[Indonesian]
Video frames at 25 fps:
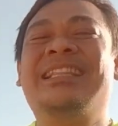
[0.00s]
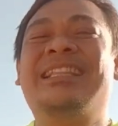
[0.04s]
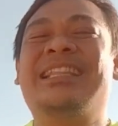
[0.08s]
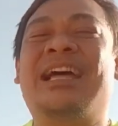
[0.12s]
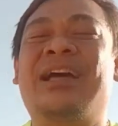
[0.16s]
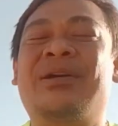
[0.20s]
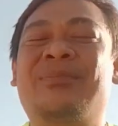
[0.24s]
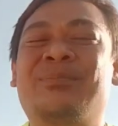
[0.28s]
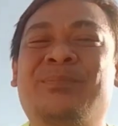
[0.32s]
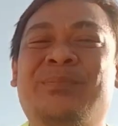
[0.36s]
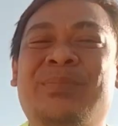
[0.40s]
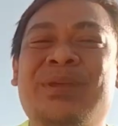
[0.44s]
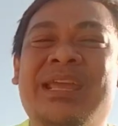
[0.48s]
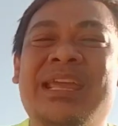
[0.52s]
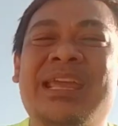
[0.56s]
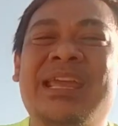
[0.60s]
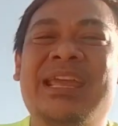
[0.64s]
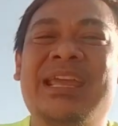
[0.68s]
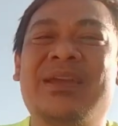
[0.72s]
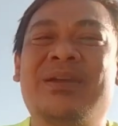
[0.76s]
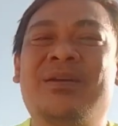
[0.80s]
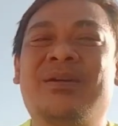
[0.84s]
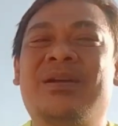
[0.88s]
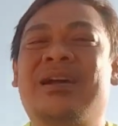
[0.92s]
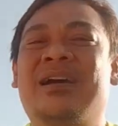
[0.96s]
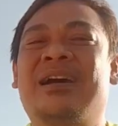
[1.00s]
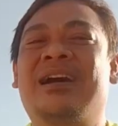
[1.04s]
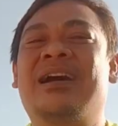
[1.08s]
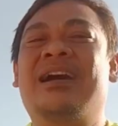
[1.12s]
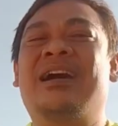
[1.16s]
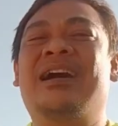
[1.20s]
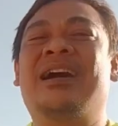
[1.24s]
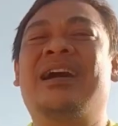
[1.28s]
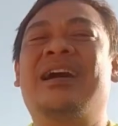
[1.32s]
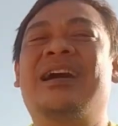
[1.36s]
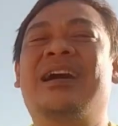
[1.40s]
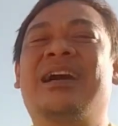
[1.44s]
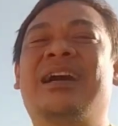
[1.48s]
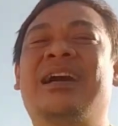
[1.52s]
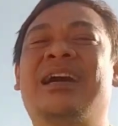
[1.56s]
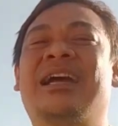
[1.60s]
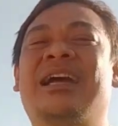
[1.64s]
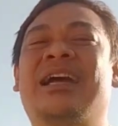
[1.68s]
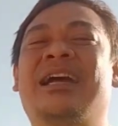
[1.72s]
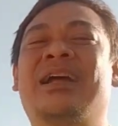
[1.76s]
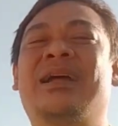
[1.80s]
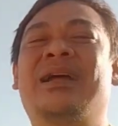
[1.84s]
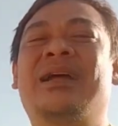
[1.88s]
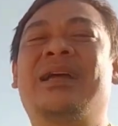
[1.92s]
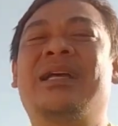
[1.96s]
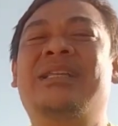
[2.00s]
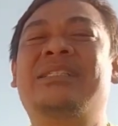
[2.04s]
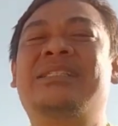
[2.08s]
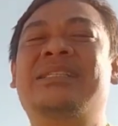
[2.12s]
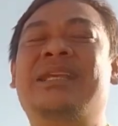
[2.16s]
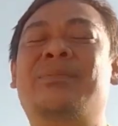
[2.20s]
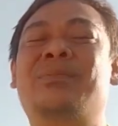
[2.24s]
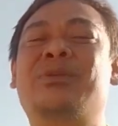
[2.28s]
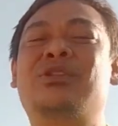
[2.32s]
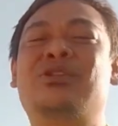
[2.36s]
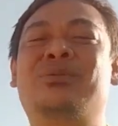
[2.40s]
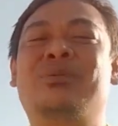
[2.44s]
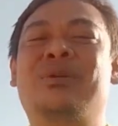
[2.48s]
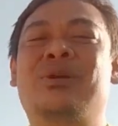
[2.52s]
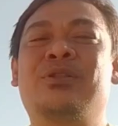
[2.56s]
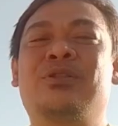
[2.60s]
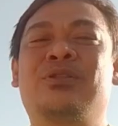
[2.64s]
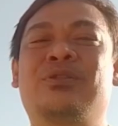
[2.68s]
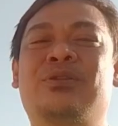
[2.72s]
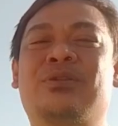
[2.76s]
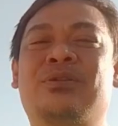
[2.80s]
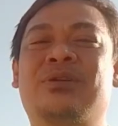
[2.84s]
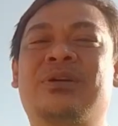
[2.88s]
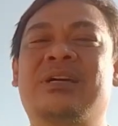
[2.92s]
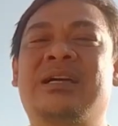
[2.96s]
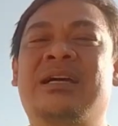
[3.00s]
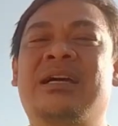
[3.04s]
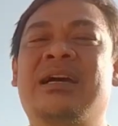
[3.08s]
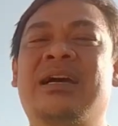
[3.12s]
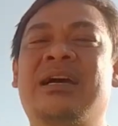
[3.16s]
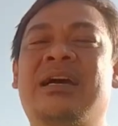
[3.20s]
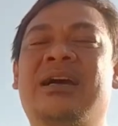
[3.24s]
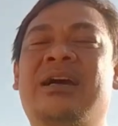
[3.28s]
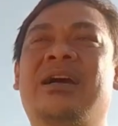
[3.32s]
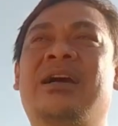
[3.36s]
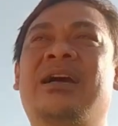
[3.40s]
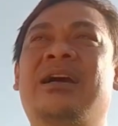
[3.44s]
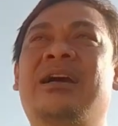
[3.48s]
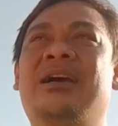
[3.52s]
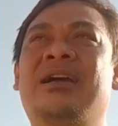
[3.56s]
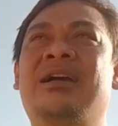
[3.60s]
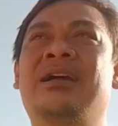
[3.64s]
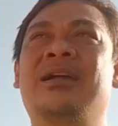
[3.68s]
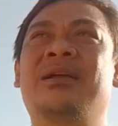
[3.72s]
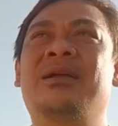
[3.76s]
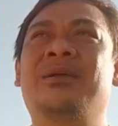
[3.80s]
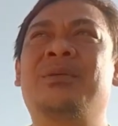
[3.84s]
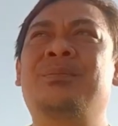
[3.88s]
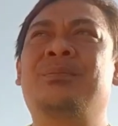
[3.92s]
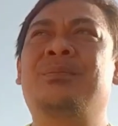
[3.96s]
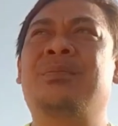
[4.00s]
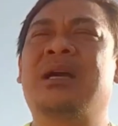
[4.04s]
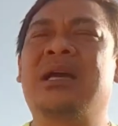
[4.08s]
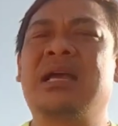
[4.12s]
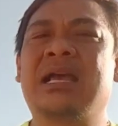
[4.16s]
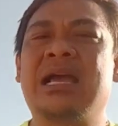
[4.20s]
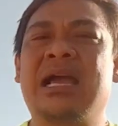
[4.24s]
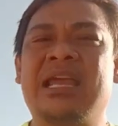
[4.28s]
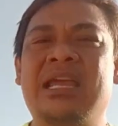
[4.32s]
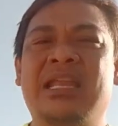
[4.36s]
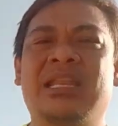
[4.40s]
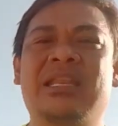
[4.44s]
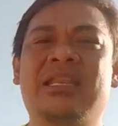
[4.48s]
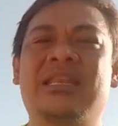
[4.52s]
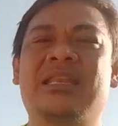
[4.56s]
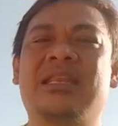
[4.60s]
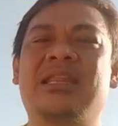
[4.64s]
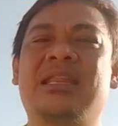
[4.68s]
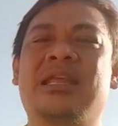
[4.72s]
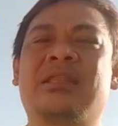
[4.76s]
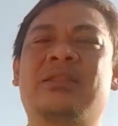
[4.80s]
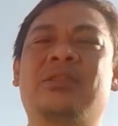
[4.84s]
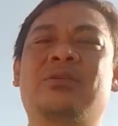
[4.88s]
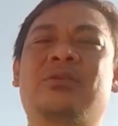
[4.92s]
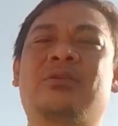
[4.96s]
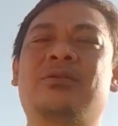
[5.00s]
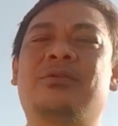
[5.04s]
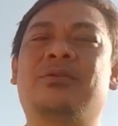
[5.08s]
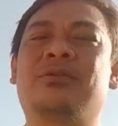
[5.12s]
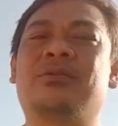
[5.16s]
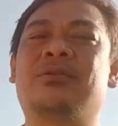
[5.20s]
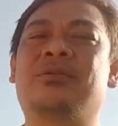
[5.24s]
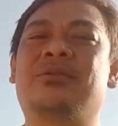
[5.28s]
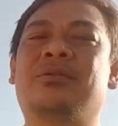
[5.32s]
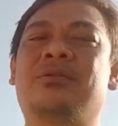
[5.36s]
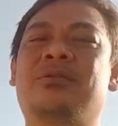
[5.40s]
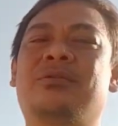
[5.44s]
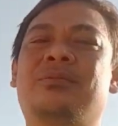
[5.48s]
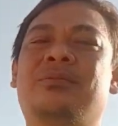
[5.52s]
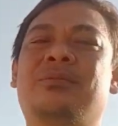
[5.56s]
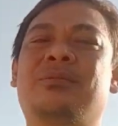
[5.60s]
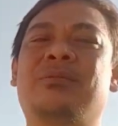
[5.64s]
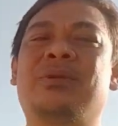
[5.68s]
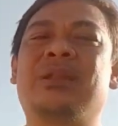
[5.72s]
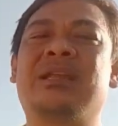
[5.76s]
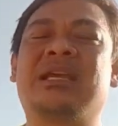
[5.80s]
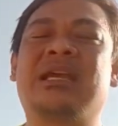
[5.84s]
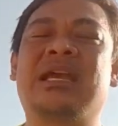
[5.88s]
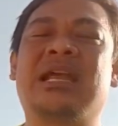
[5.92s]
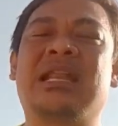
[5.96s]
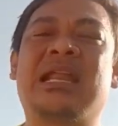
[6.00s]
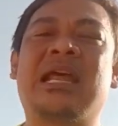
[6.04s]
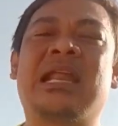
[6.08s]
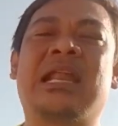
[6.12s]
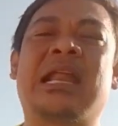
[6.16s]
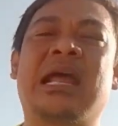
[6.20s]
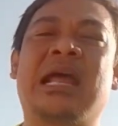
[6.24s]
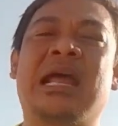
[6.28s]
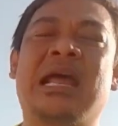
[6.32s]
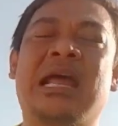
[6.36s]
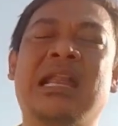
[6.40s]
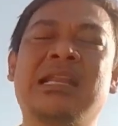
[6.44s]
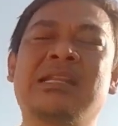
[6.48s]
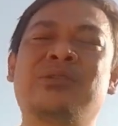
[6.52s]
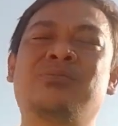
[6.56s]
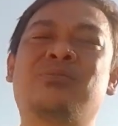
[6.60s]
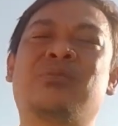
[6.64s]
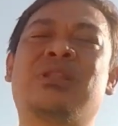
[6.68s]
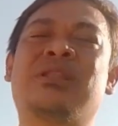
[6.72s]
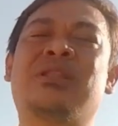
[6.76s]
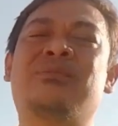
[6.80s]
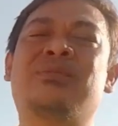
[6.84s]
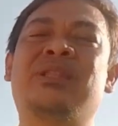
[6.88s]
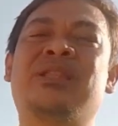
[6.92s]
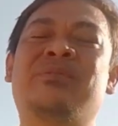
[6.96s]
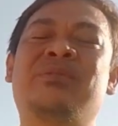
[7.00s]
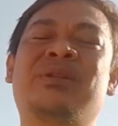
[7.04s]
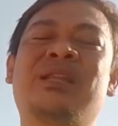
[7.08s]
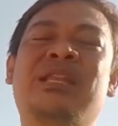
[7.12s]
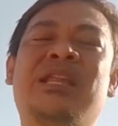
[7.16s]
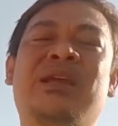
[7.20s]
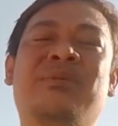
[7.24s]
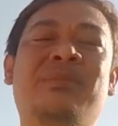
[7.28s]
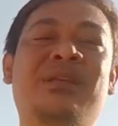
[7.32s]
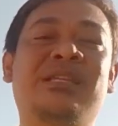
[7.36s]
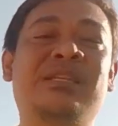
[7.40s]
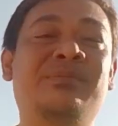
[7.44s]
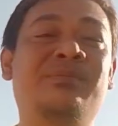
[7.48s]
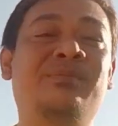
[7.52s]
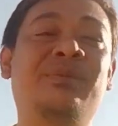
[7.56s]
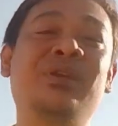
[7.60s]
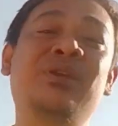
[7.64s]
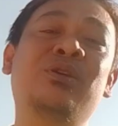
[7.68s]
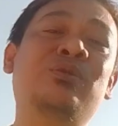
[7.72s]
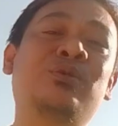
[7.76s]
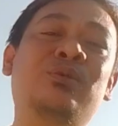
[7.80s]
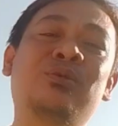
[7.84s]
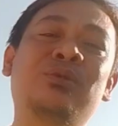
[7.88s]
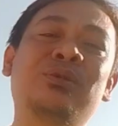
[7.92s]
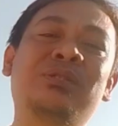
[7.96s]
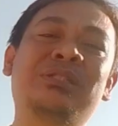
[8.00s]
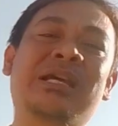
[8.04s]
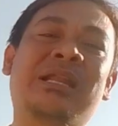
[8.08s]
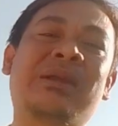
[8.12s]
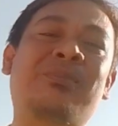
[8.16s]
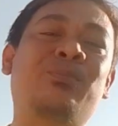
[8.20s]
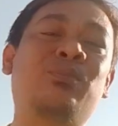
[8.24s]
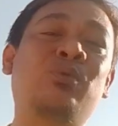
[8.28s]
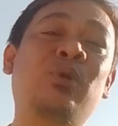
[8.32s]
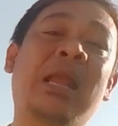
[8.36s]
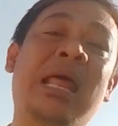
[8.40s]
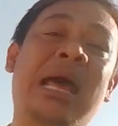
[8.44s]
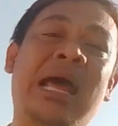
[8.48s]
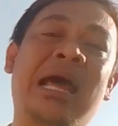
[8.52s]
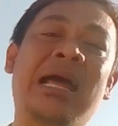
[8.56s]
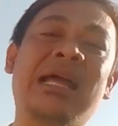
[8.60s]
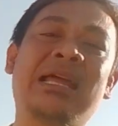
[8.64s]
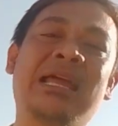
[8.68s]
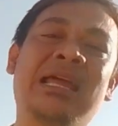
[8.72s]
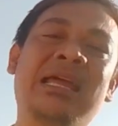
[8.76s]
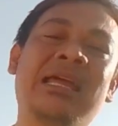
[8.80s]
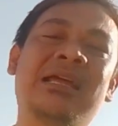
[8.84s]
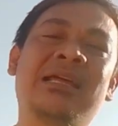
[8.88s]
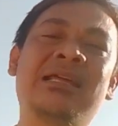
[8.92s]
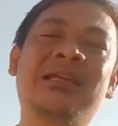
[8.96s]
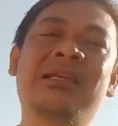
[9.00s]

Tapi eh, saya mencoba untuk eh, menggait atau memberikan arahan buat teman-teman yang masih bingung cara pulang ya.